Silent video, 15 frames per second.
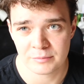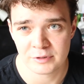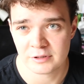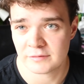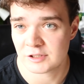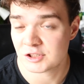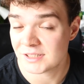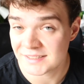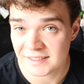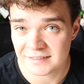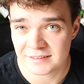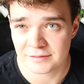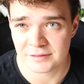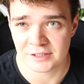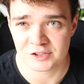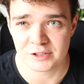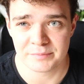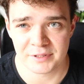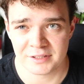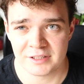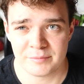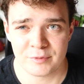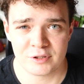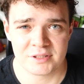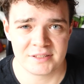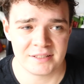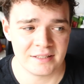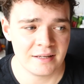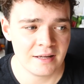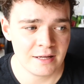ponieważ niestety w naszej pięknej
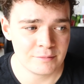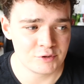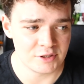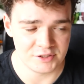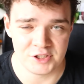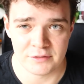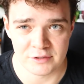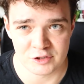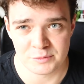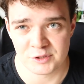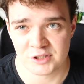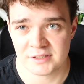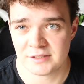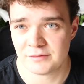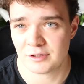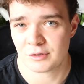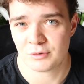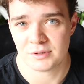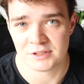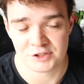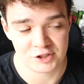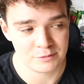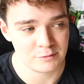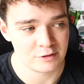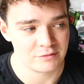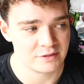Polsce przez 9 miesięcy w roku jest zimno,